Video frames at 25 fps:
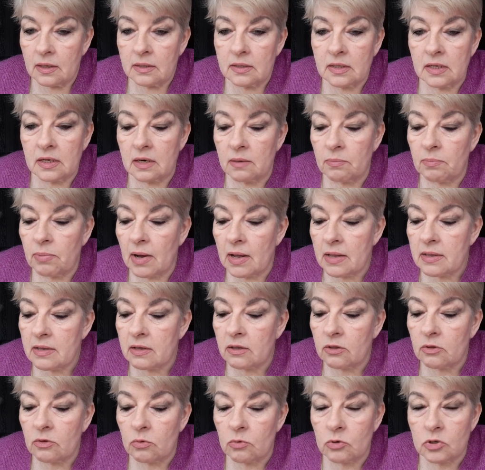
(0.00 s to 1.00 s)

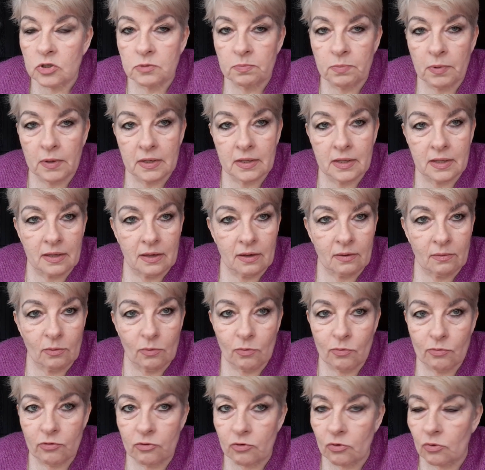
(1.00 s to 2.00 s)
Тарабанит дождь по
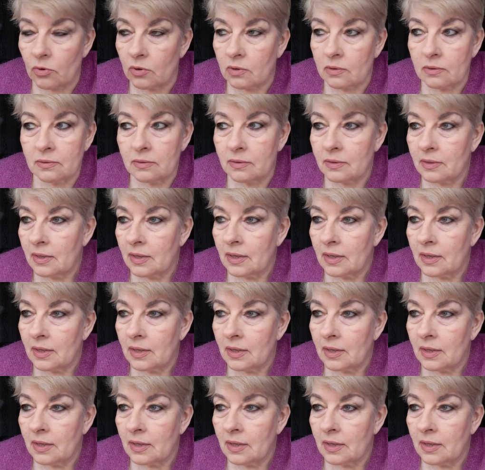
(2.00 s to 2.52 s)
отливу, все.